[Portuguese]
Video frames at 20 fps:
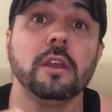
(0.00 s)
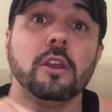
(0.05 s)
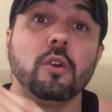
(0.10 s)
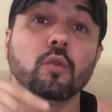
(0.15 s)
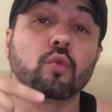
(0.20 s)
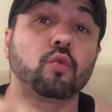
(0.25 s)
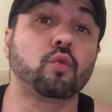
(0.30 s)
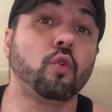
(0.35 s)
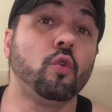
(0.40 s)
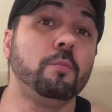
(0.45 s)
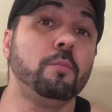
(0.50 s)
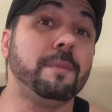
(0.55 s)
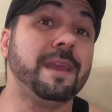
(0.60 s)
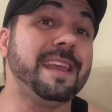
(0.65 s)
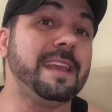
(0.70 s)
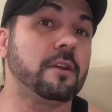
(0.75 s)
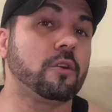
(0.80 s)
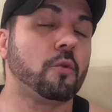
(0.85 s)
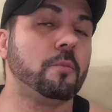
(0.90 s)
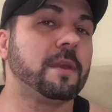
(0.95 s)
Eu
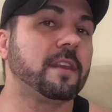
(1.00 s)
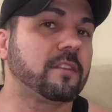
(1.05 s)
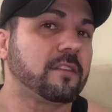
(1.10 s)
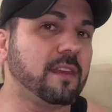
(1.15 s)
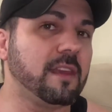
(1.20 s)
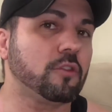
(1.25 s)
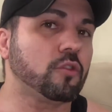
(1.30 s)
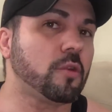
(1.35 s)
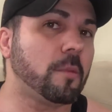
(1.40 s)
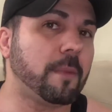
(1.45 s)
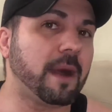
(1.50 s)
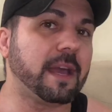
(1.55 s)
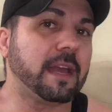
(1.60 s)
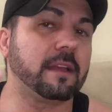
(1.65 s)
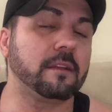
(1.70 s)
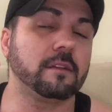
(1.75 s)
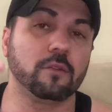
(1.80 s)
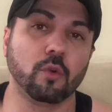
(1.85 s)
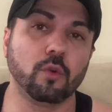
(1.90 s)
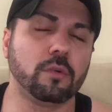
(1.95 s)
tomei, comecei a tomar,
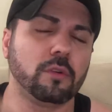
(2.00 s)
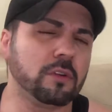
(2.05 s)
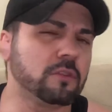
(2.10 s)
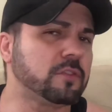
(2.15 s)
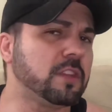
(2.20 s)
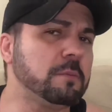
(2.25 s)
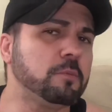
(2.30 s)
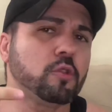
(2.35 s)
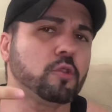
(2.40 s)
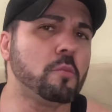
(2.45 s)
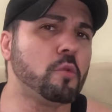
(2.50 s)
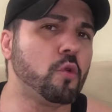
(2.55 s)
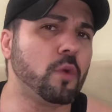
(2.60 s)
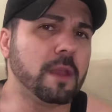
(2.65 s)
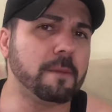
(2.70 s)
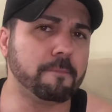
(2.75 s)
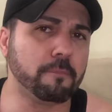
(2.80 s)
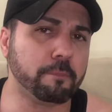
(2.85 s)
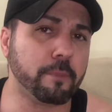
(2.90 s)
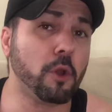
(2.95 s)
eu sempre tomo
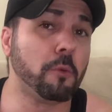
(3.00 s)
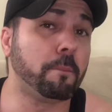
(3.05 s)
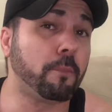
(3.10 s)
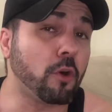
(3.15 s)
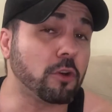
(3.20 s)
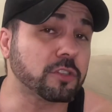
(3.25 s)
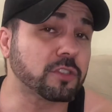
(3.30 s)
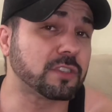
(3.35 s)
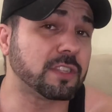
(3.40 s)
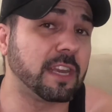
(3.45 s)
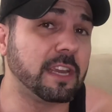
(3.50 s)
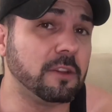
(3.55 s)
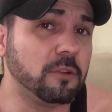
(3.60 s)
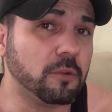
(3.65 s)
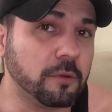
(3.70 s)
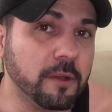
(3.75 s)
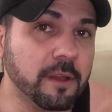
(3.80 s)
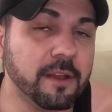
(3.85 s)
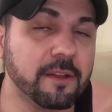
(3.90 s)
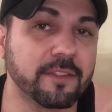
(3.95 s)
whey para o meu pós-treino,